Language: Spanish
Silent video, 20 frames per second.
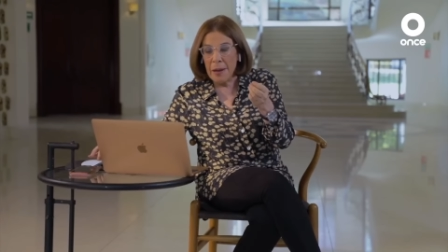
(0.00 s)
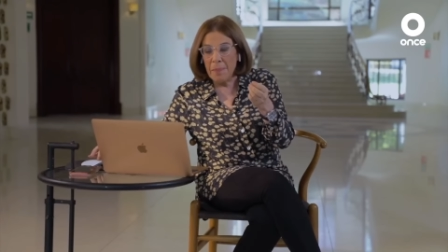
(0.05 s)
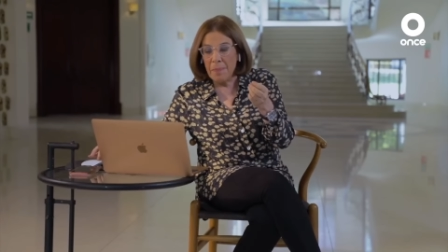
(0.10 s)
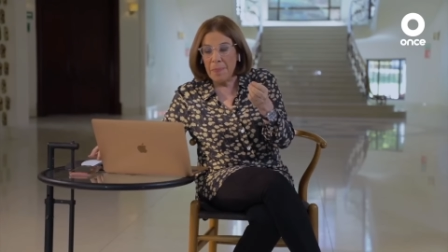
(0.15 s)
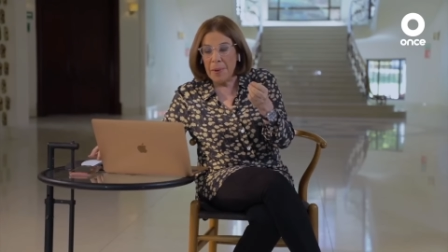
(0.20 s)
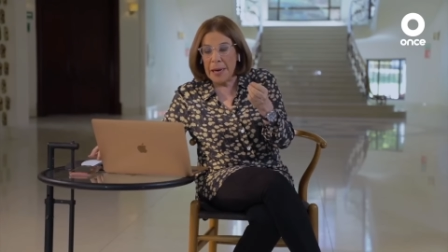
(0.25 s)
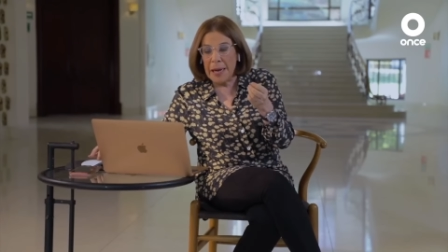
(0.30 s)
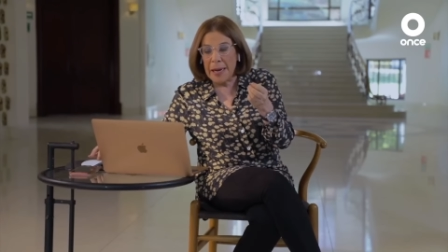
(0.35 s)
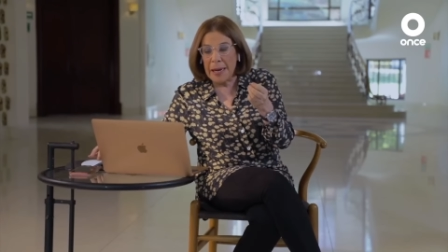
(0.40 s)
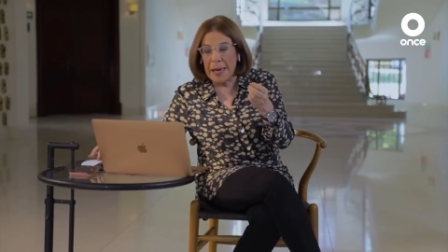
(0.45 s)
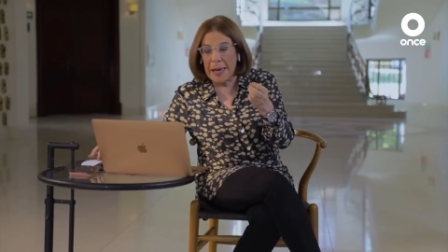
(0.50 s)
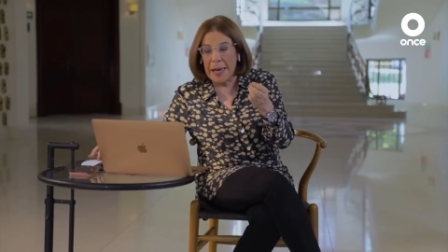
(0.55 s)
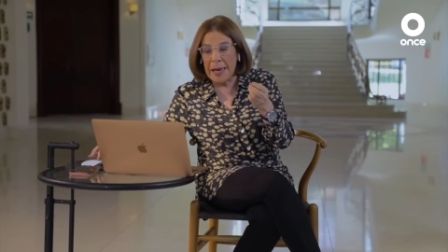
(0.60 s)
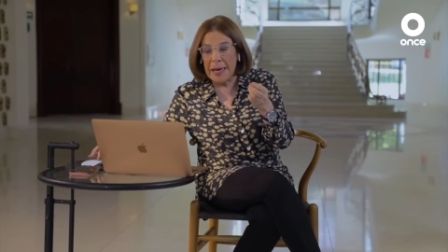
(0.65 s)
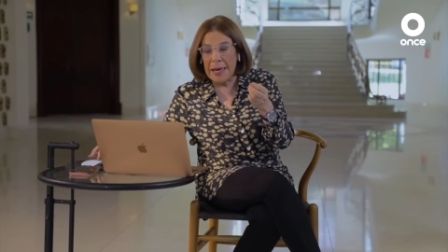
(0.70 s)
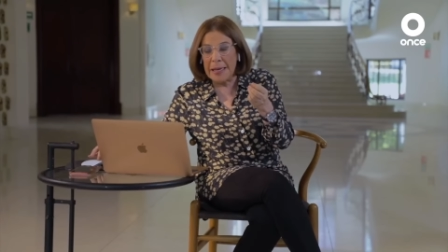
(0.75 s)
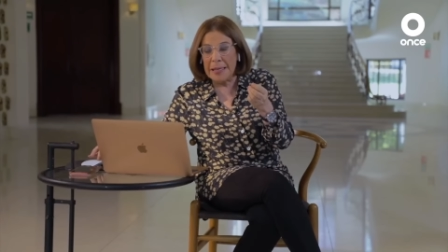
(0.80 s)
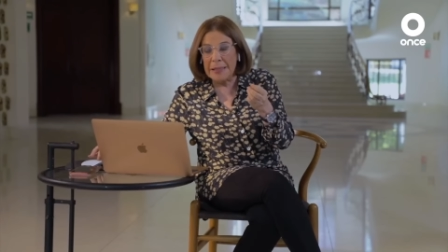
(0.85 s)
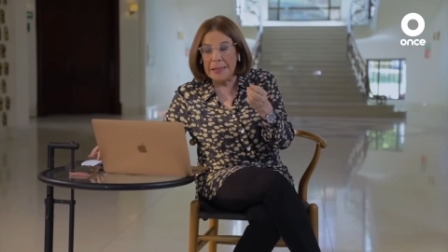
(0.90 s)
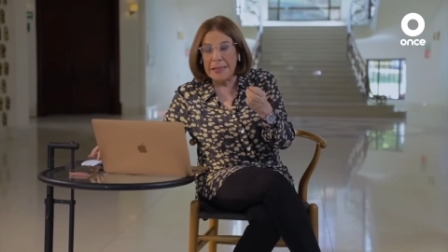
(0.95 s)
para que
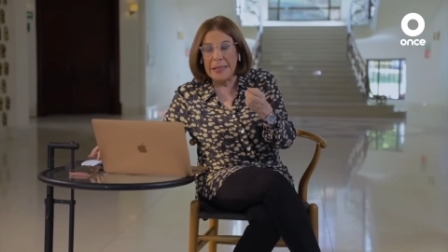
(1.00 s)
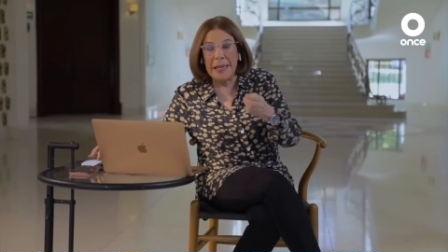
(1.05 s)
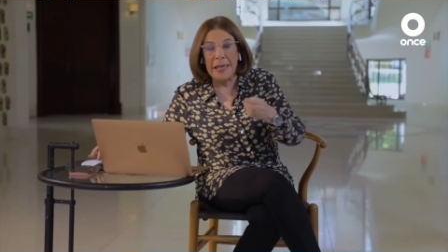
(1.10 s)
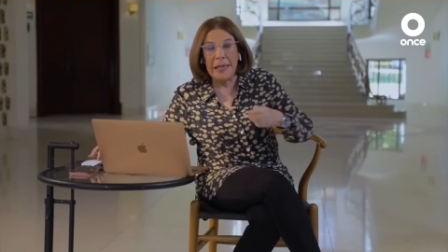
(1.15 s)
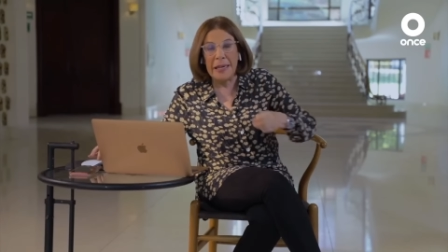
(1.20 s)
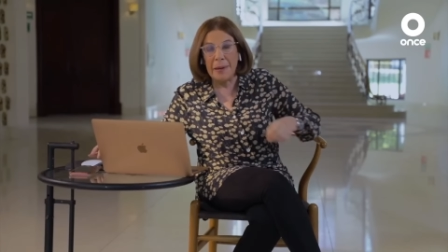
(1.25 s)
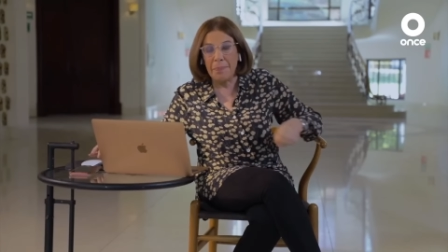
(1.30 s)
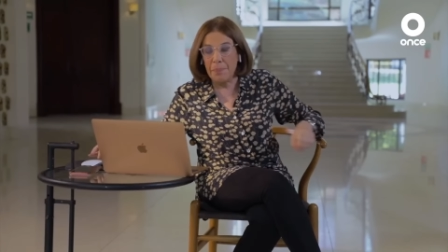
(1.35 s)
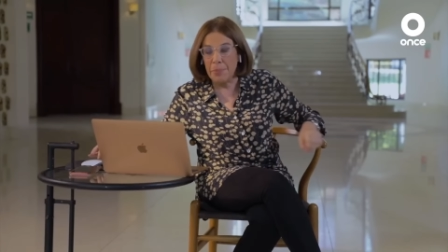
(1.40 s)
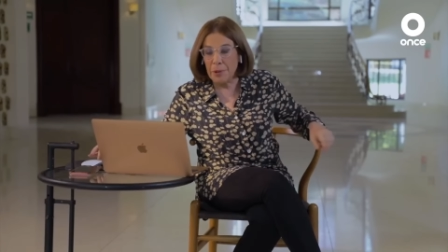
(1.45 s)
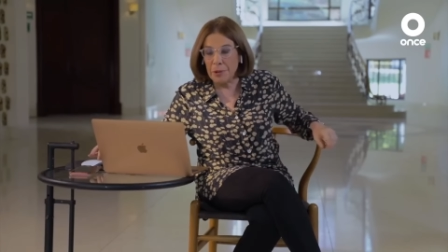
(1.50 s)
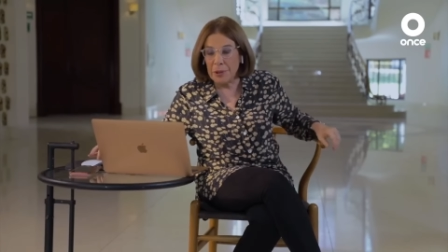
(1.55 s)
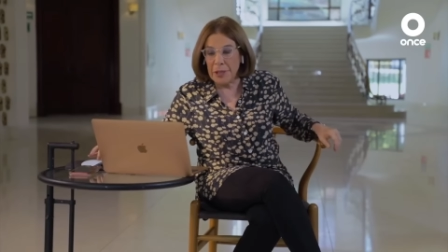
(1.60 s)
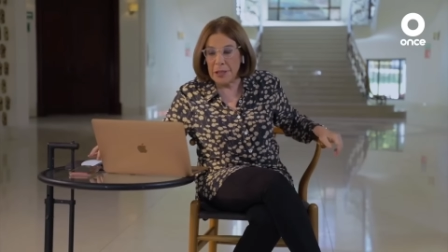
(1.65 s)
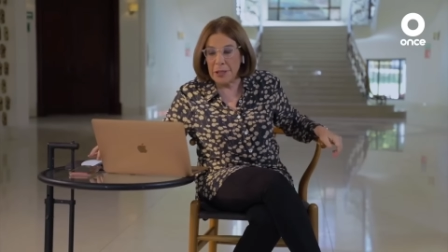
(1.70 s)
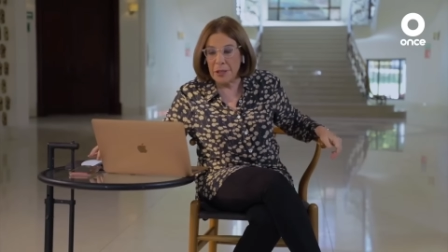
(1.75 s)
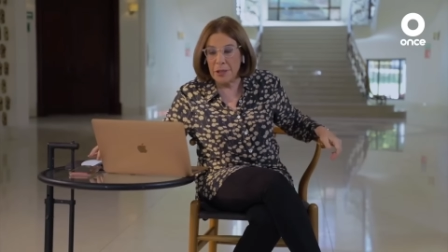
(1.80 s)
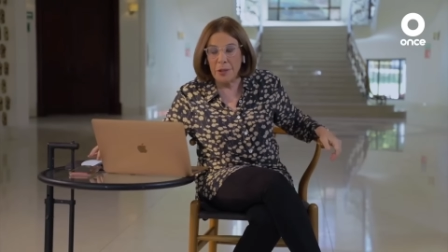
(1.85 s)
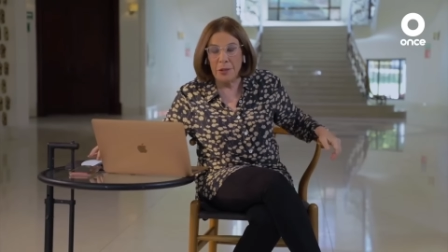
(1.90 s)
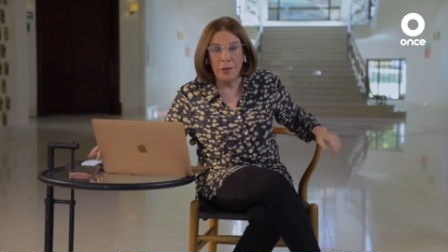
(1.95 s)
les diera
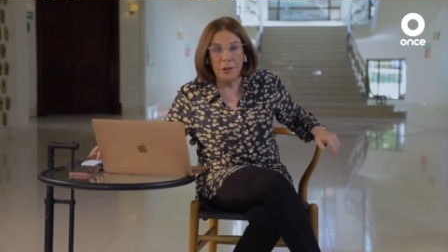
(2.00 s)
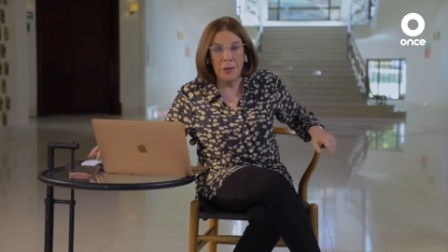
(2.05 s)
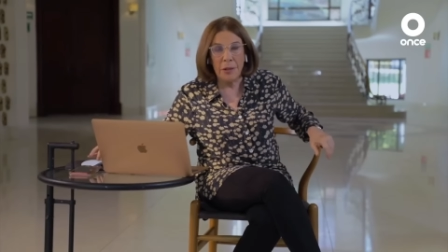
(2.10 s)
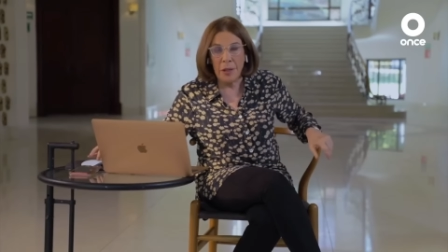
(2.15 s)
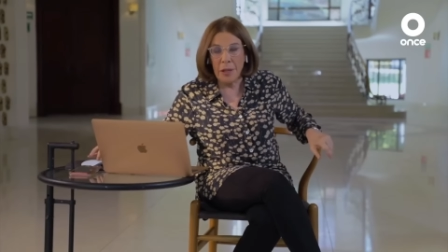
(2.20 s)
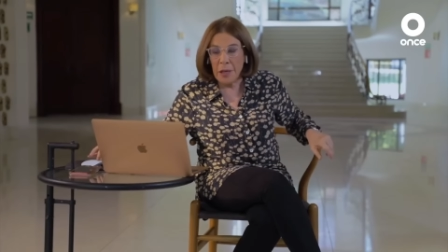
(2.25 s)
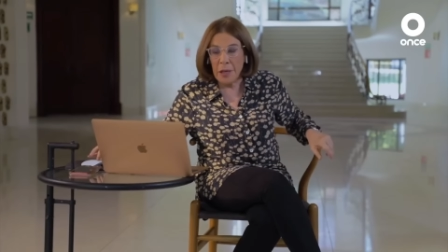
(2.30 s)
protección.